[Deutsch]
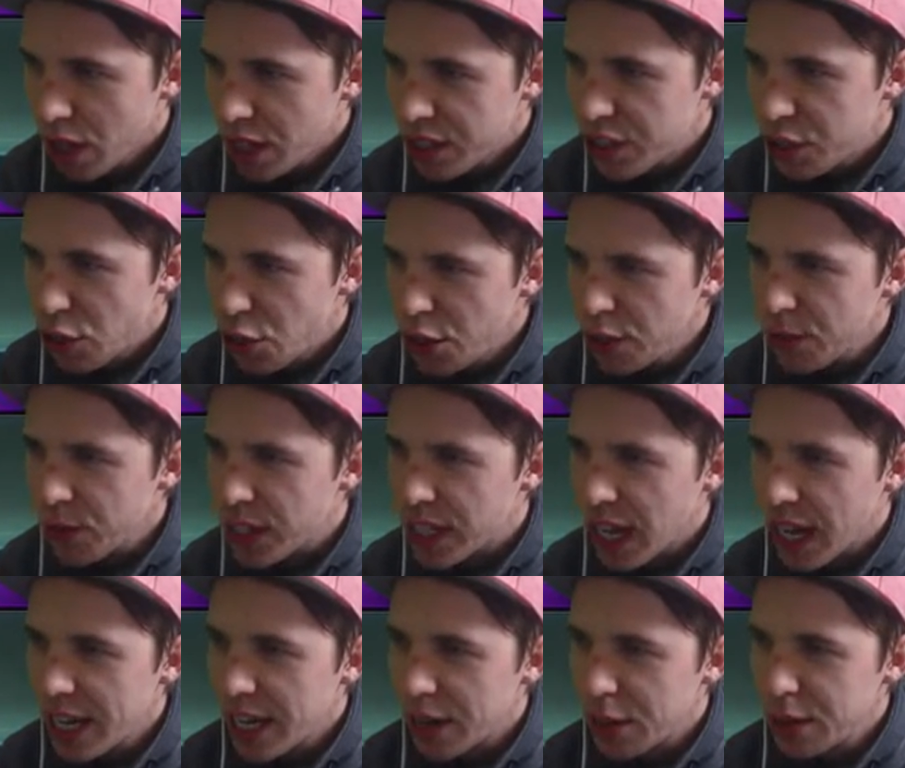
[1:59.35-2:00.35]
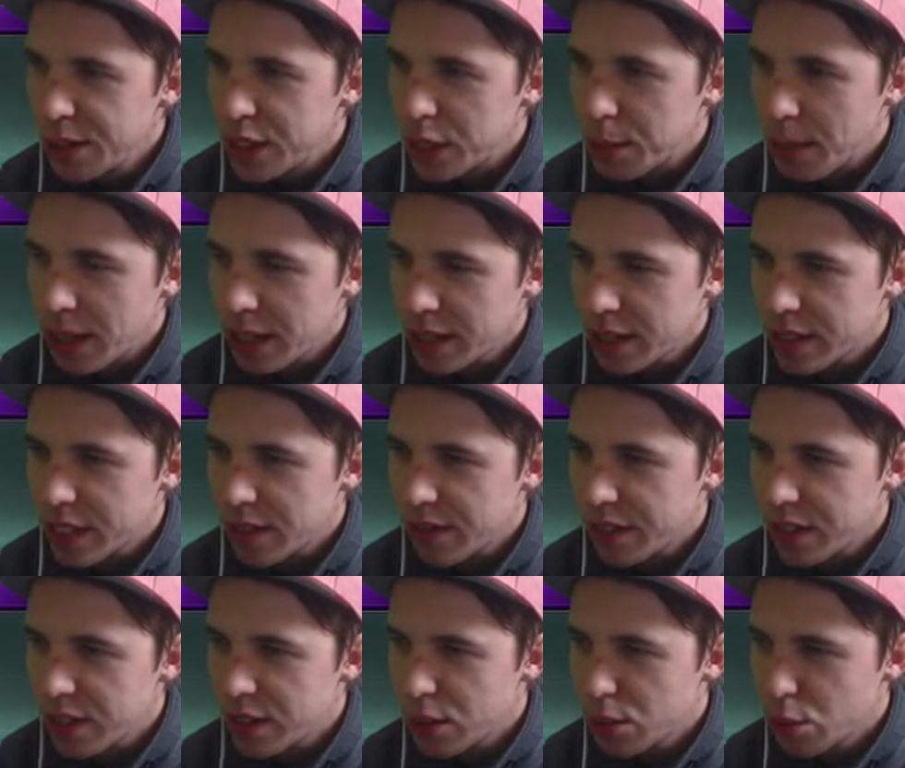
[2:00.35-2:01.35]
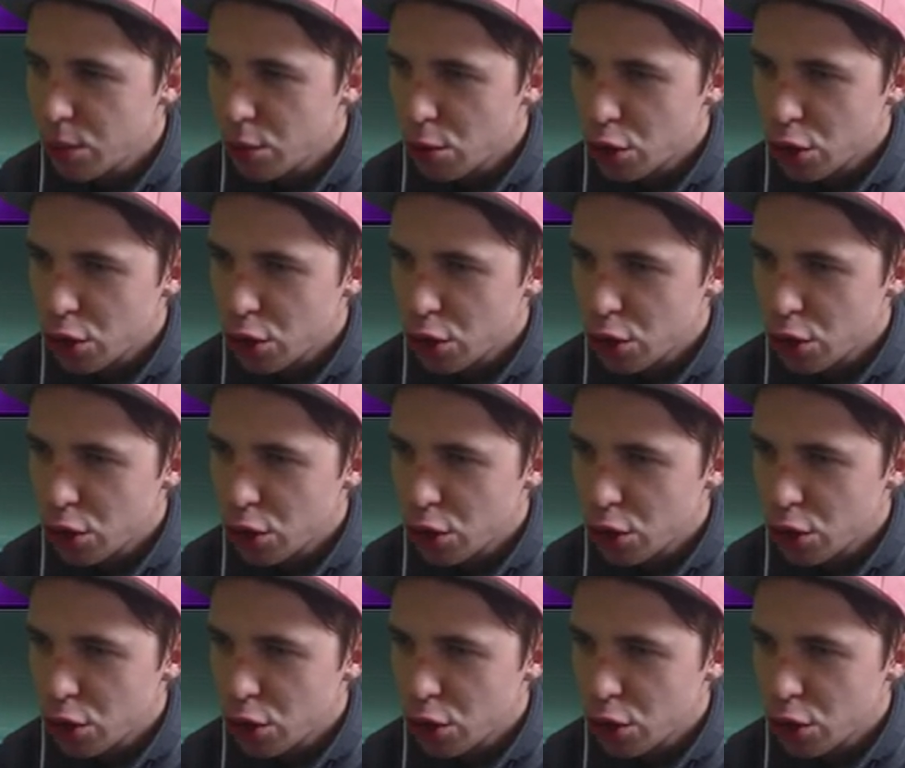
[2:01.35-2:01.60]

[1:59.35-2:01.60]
Sieht irgendwie geil aus. Ich mag das ja, wenn das so